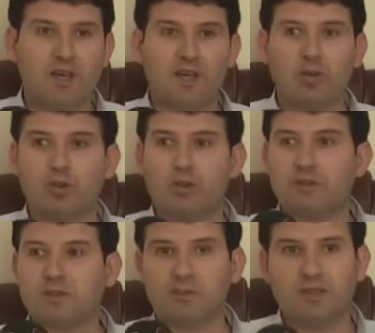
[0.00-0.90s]
E,
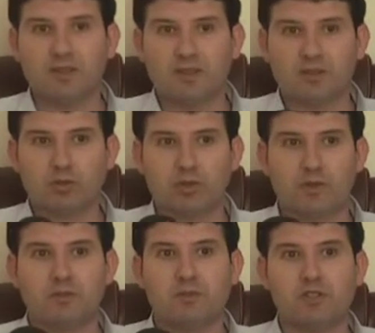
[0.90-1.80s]
odamızın binası
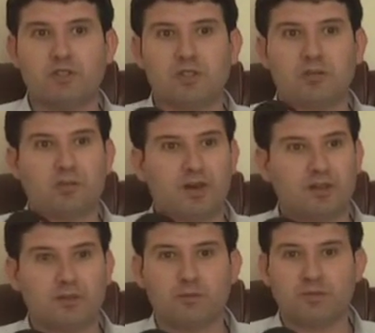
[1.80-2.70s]
şu an bizim için
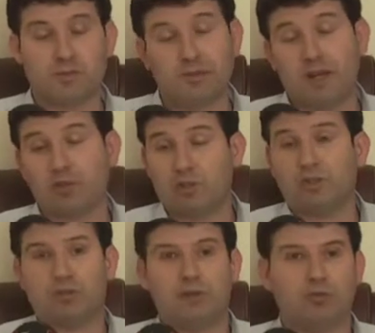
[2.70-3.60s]
baktığımızda bilanço
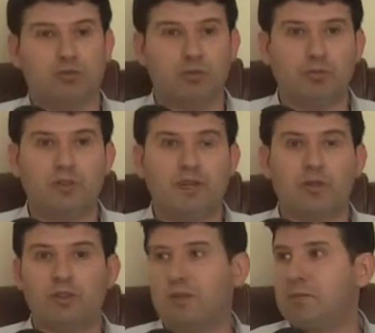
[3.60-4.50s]
itibariyle söylüyorum,
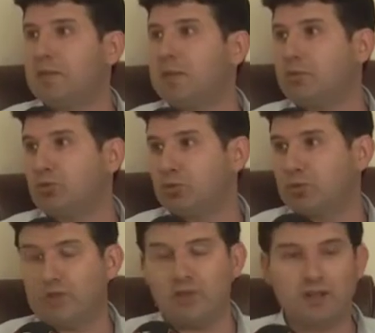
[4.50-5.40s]
gider üreten bir yapı
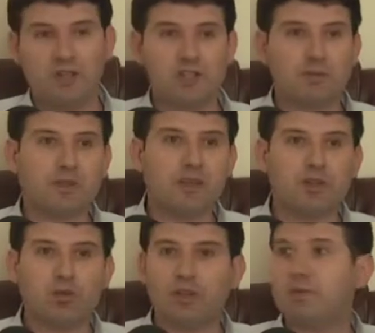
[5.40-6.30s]
durumunda hiçbir
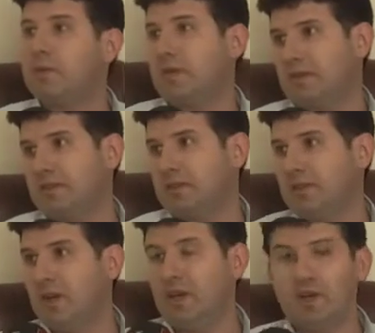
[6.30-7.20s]
gelir üretmemektedir.
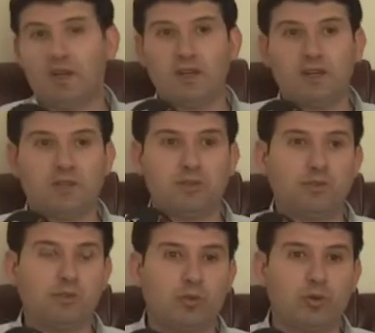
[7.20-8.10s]
Hmm. E,
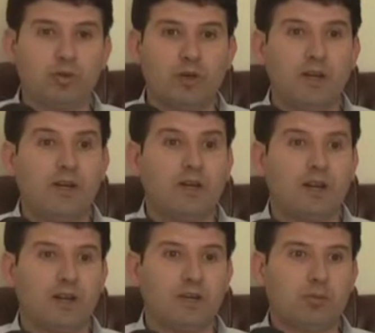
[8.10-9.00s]
büyük
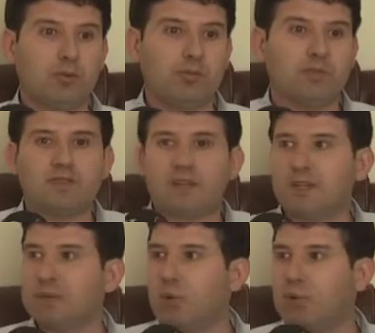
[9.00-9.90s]
yani bu bir
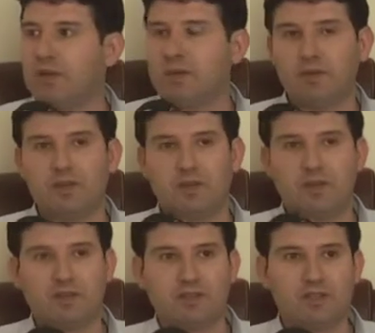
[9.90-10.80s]
saatli bomba gibi
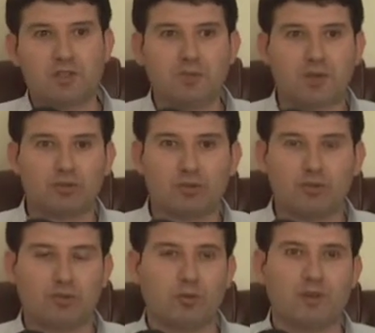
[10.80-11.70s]
e, seçimler
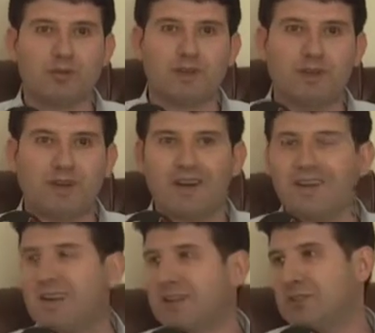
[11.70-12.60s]
sonrası yönetime
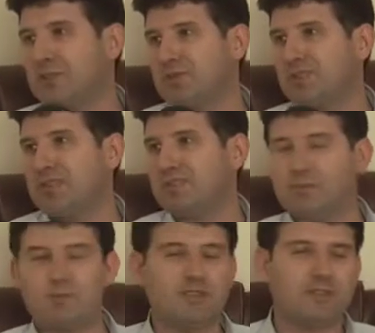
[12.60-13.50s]
hangi arkadaşımız
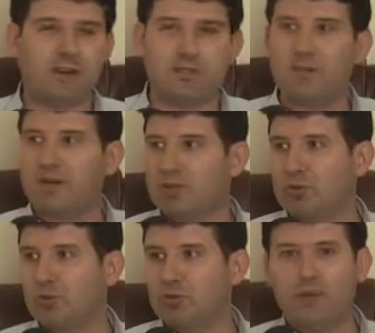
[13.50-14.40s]
gelirse biz veya
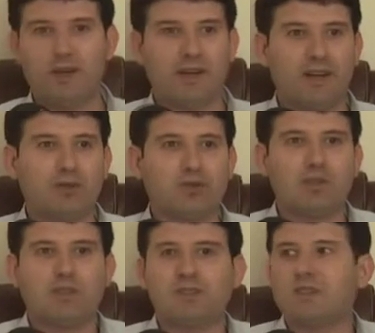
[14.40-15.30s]
başka grup Hani
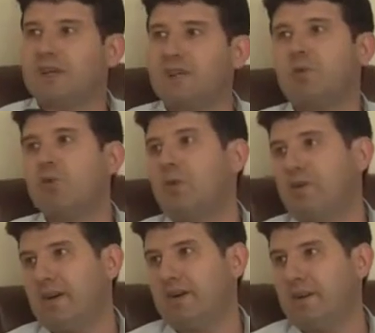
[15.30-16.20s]
kucağında saatli
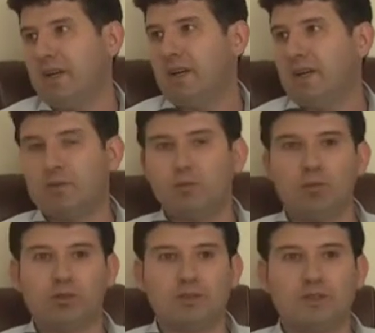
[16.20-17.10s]
bomba var.
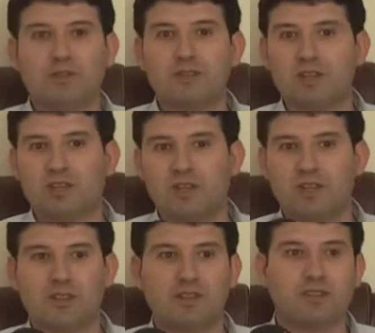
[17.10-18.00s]
Bu nasıl
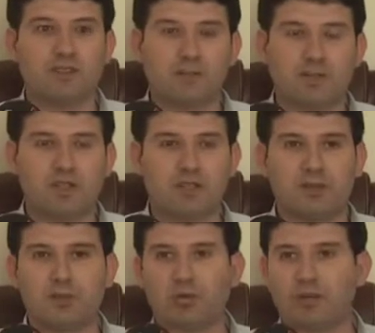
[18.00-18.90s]
aşılacak, nasıl
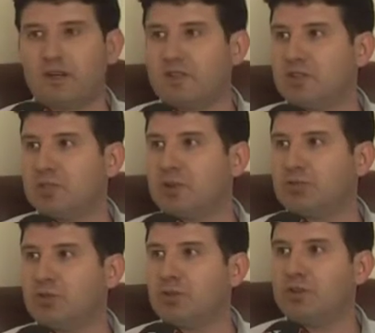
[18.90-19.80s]
yapılacak? Tabii mutlaka
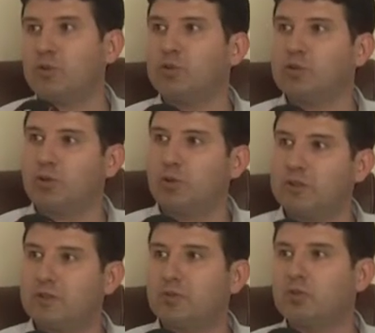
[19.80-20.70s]
seçimden sonraki oluşan
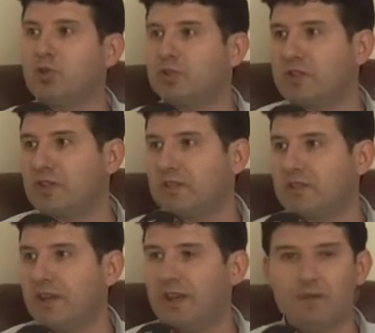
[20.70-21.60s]
yönetim bunu çözecektir.